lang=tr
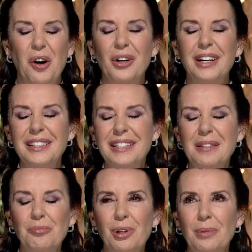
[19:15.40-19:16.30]
o
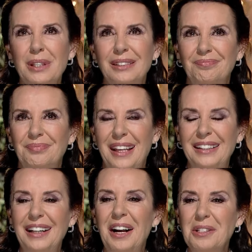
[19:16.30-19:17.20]
karidesin böyle bir
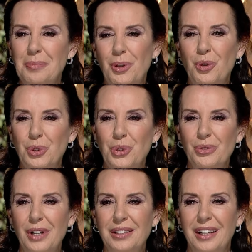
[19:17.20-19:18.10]
kendine has bir kokusu
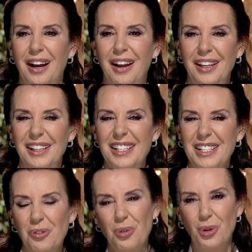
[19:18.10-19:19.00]
var ya.
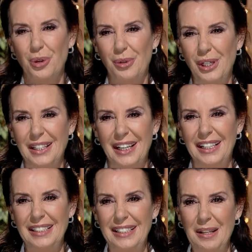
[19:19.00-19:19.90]
İşte o koku böyle
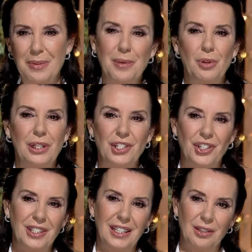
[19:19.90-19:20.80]
geldiğinde bir de böyle
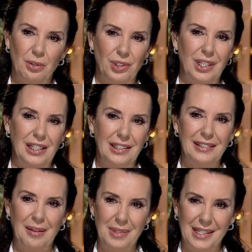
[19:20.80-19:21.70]
içindeki o şeyleri
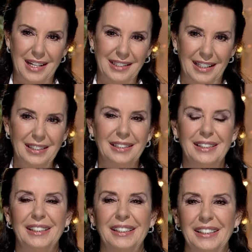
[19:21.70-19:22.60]
temizlerken
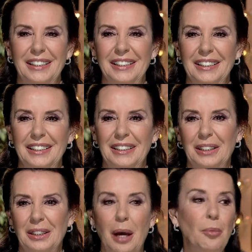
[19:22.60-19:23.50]

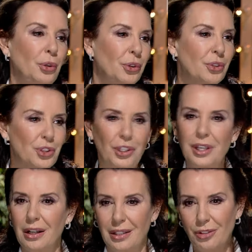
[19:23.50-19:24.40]
ee, ama onun dışında
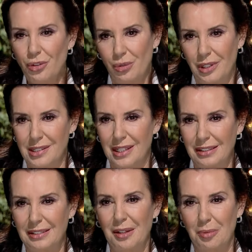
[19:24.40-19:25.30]
yerken çok
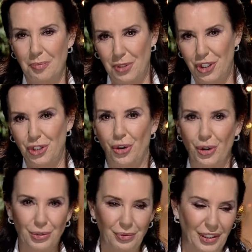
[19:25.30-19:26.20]
lezzetli tabii
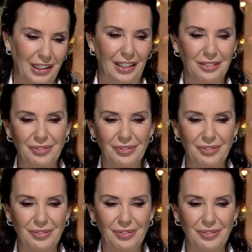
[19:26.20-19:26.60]
pişiyor falan